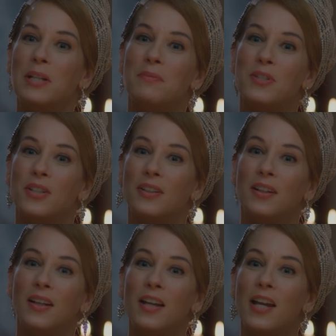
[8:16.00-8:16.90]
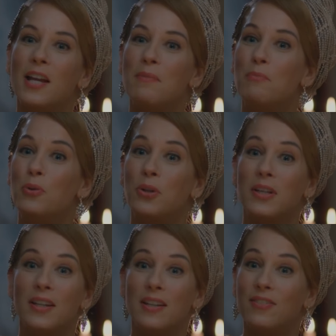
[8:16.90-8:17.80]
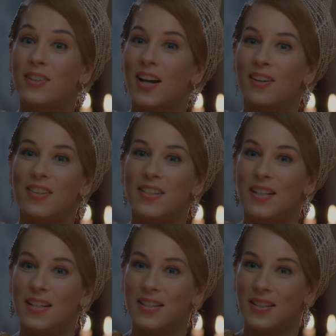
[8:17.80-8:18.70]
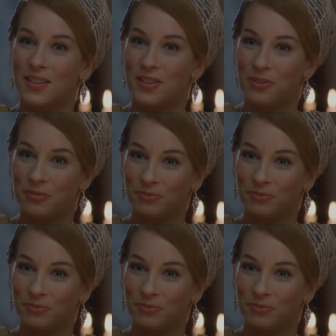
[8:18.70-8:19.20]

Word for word: benim için en büyük iftar vesilesidir.